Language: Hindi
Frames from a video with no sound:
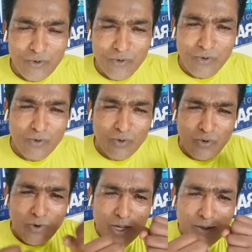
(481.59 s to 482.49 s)
लोगों को
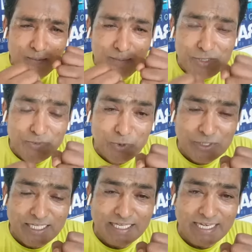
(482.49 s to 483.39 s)

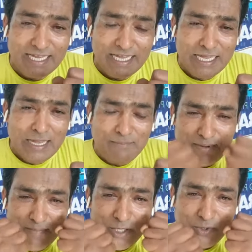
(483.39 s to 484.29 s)
मजबूत करें
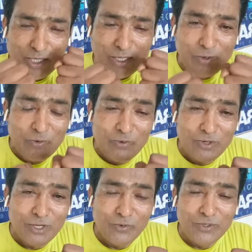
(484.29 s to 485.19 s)
परमेश्वर के लोगों
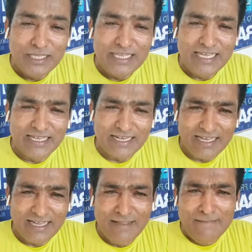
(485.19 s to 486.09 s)
की उन्नति
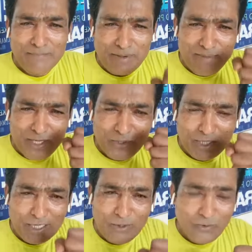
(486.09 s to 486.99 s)
करें परमेश्वर
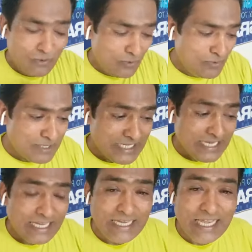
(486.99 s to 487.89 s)
के लोगों को मसीह
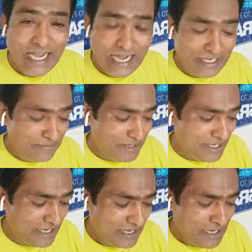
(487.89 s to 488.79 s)
के ज्ञान
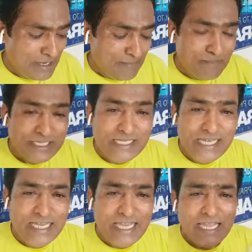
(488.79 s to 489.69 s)
में
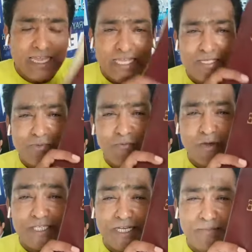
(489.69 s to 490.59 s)
मसीह के इस
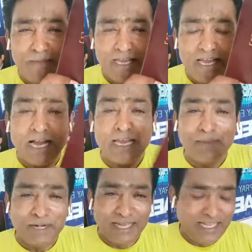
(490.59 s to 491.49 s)
वचन में आगे
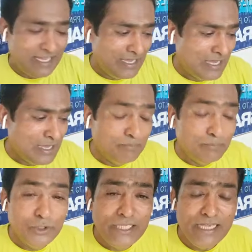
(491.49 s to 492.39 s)
बढ़ाएं
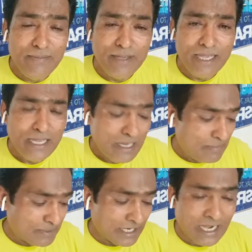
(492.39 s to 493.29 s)
बुद्धि में
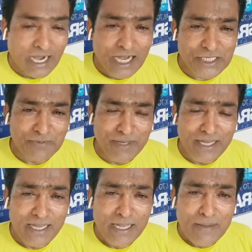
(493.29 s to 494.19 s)
प्रकाश
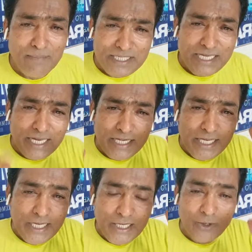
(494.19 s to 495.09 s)
में मसीह के
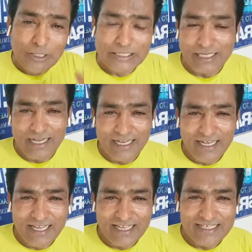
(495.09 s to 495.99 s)
डील डॉल तक आगे
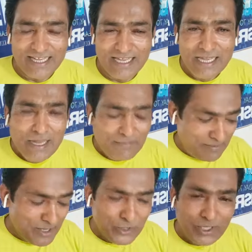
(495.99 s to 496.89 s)
लेके जाएं
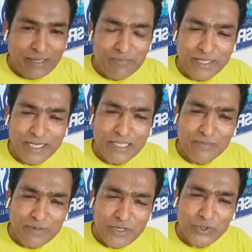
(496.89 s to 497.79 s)
परमेश्वर के प्रेरित
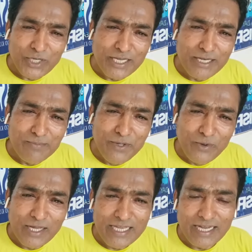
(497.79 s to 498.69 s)
परमेश्वर के नबियों
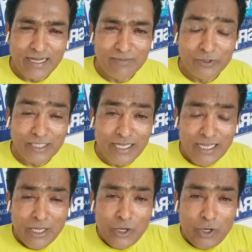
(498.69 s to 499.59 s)
का ये काम होता है
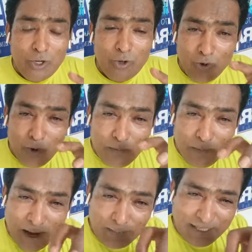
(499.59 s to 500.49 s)
लोगों को
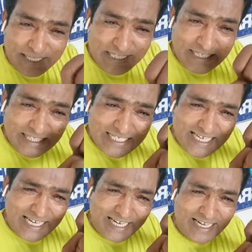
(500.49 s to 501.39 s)
पाप की दलदल
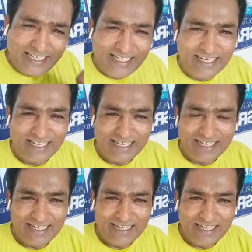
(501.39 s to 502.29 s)
से निकाल के लाएं